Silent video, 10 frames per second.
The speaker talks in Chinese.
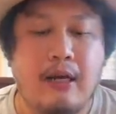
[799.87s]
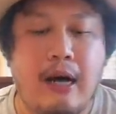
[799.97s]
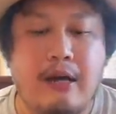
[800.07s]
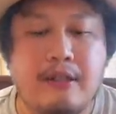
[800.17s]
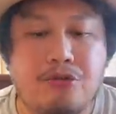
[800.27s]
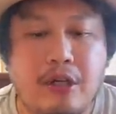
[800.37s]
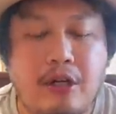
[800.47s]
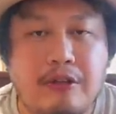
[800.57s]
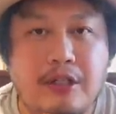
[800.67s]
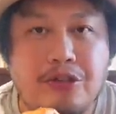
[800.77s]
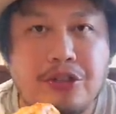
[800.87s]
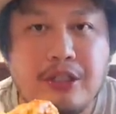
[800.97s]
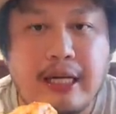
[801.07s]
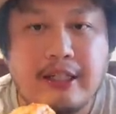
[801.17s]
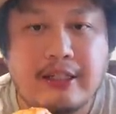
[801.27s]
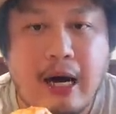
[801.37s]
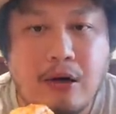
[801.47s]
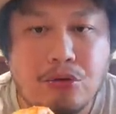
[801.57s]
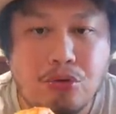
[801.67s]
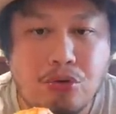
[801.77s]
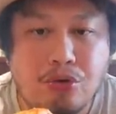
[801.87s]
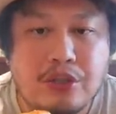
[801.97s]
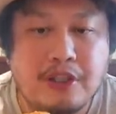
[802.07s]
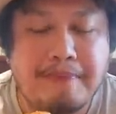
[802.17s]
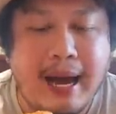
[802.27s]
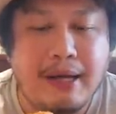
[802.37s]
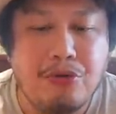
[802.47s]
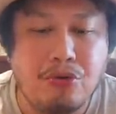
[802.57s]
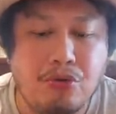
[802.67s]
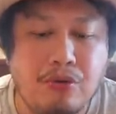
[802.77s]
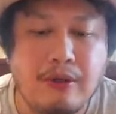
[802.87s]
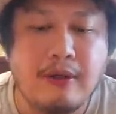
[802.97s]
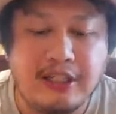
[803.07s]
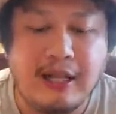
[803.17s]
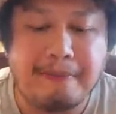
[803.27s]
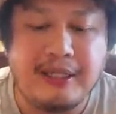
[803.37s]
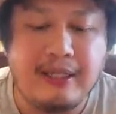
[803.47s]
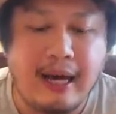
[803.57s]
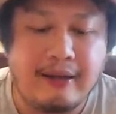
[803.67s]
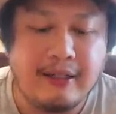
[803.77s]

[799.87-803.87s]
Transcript: 还有呢，最后呢就是它的烤鱼，这是白鱼 tilapia。